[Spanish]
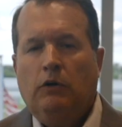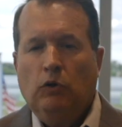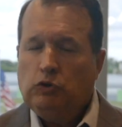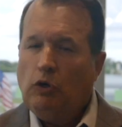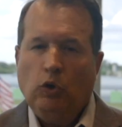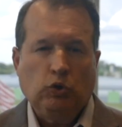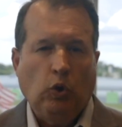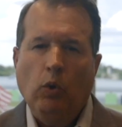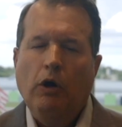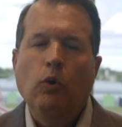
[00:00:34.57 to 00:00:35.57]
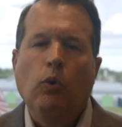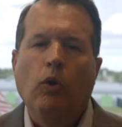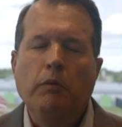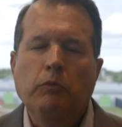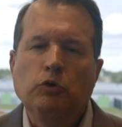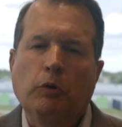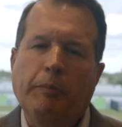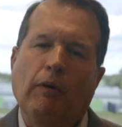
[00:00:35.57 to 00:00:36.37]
no solo todo el lujo del mundo,